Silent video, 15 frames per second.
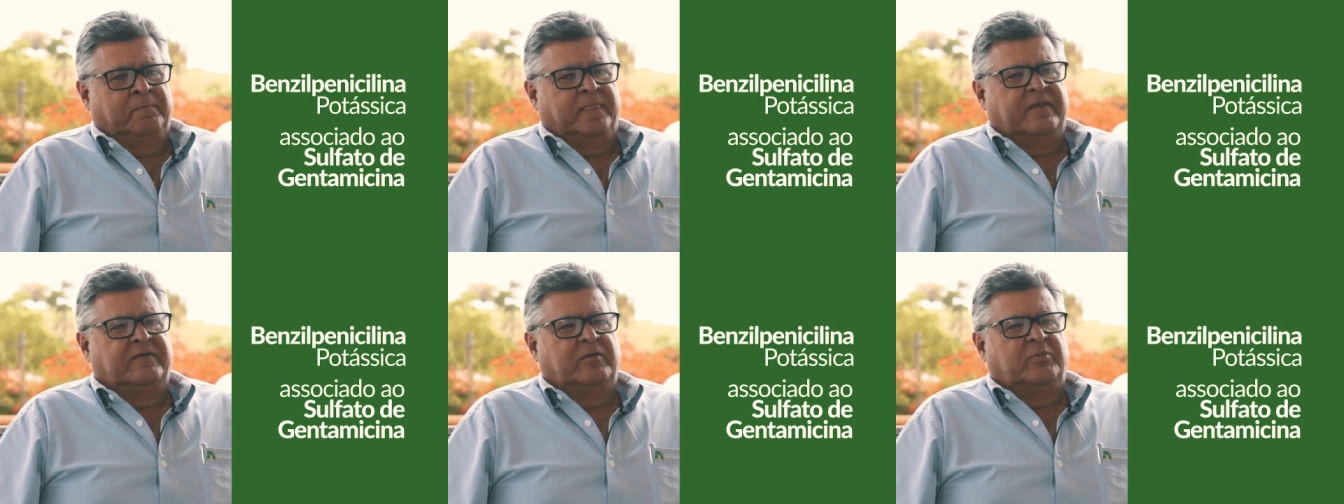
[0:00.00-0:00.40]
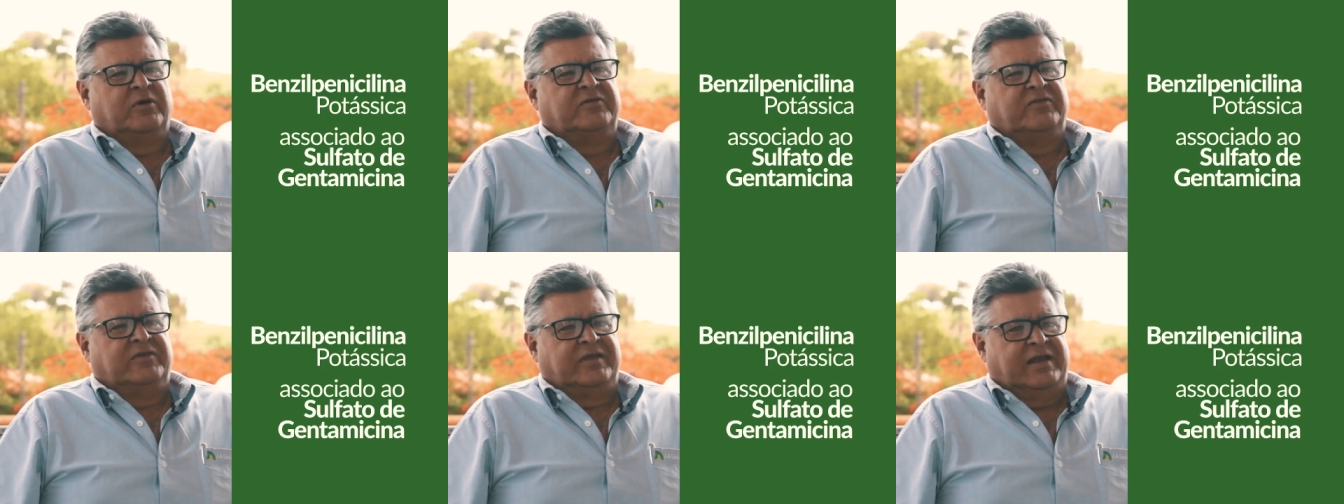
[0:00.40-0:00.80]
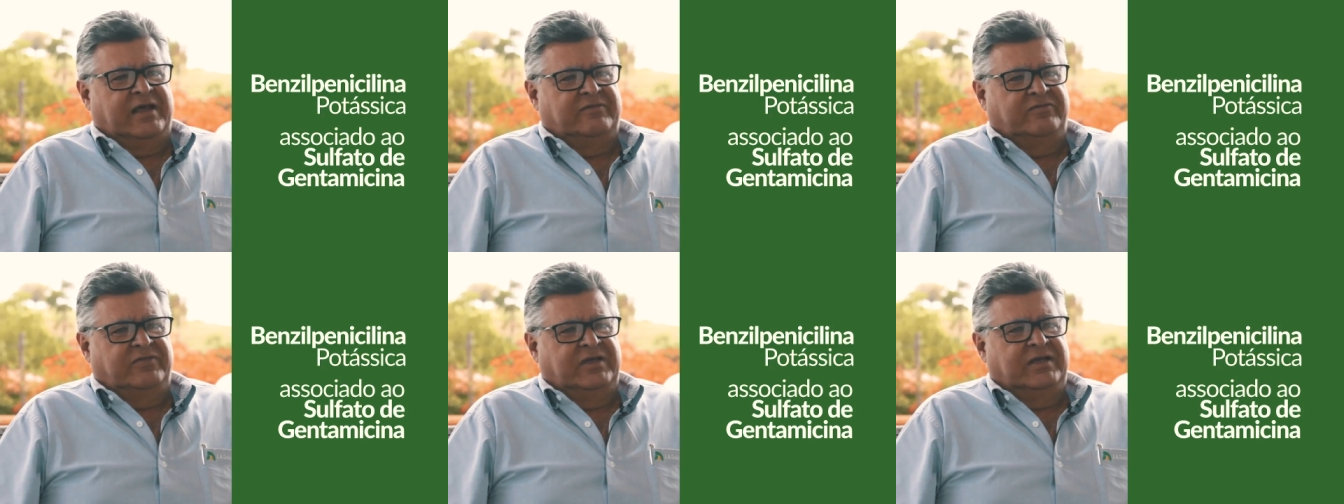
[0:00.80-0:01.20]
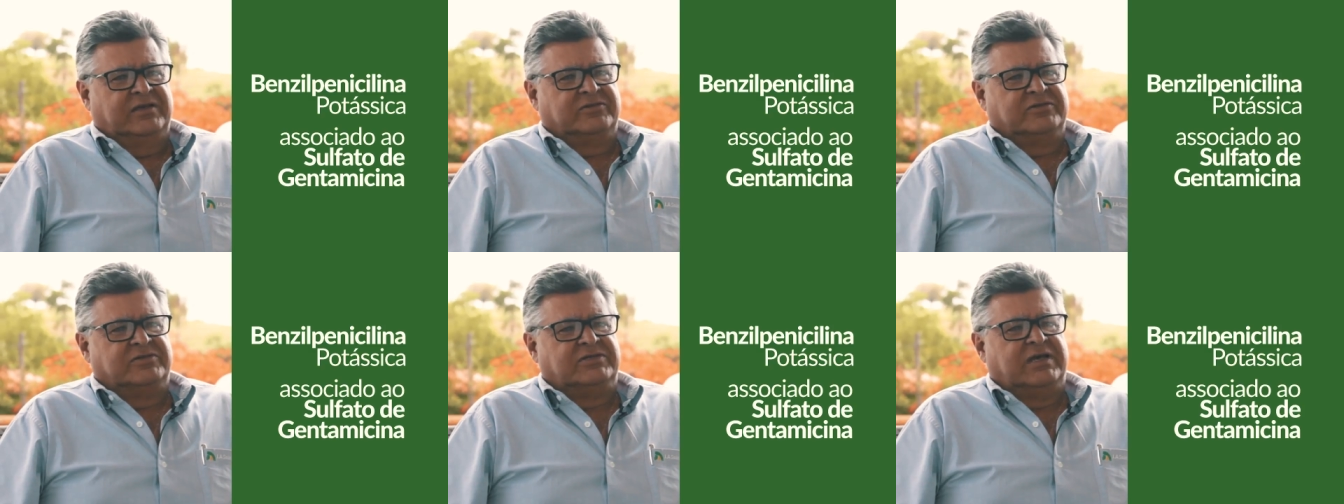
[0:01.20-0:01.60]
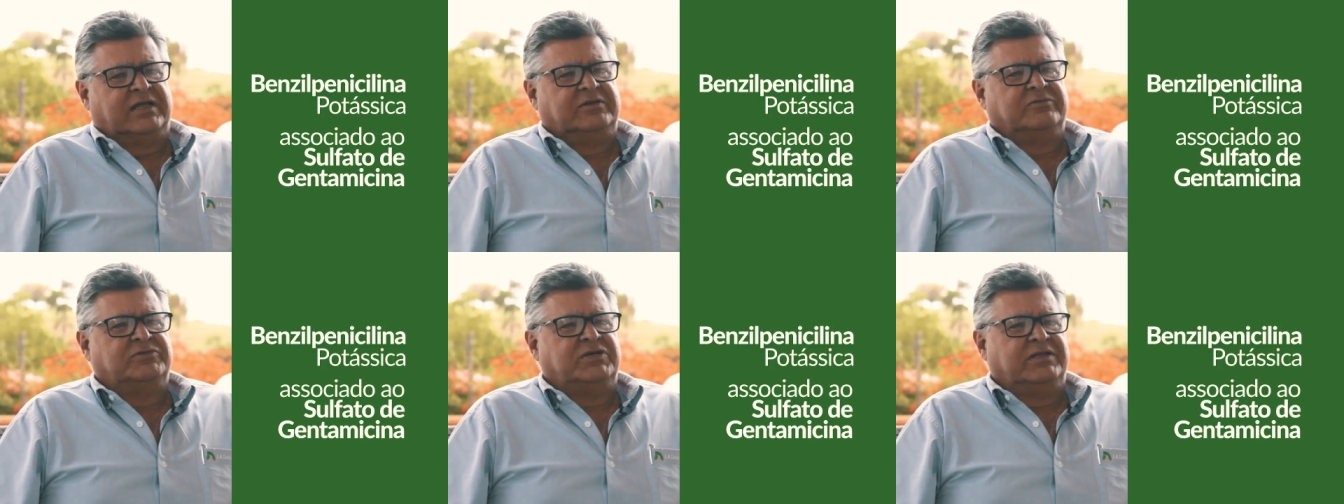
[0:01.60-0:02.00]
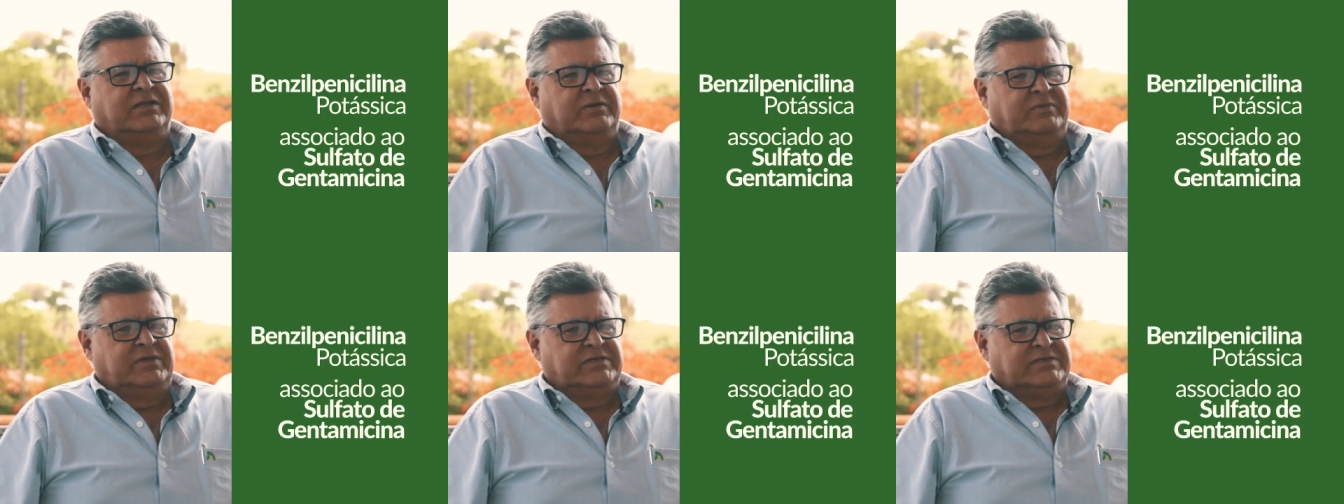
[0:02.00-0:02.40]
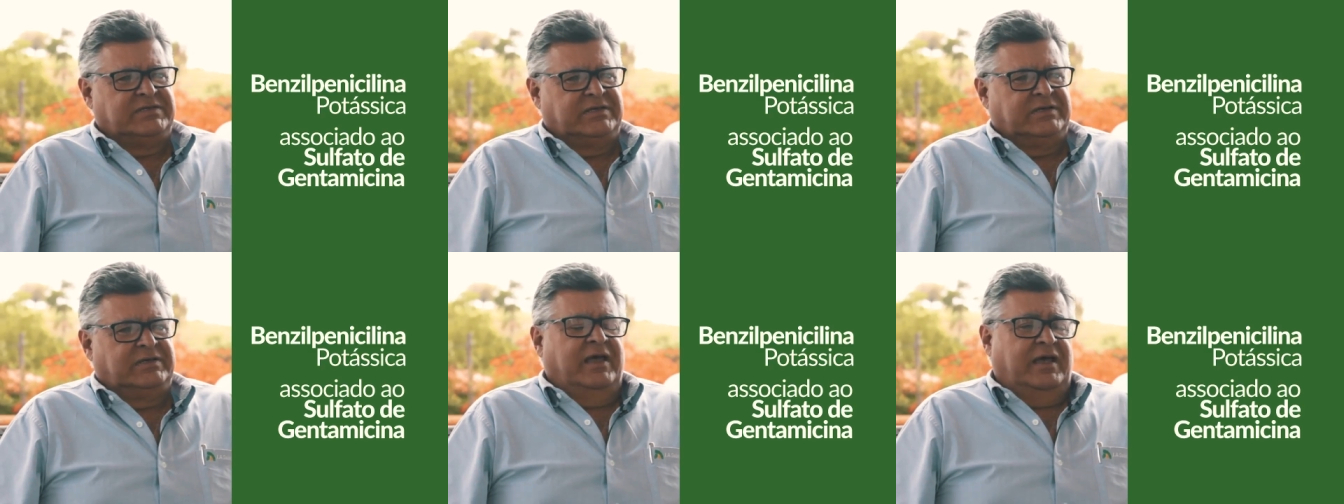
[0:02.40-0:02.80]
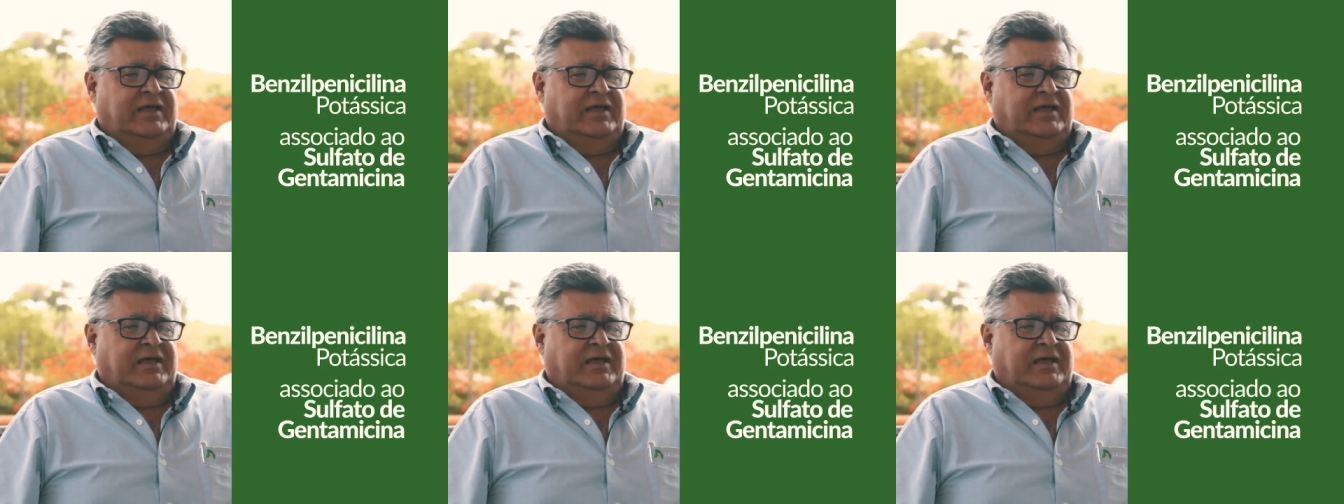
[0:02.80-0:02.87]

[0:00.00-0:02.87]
que você pode fazer na veia associado com gentamicina.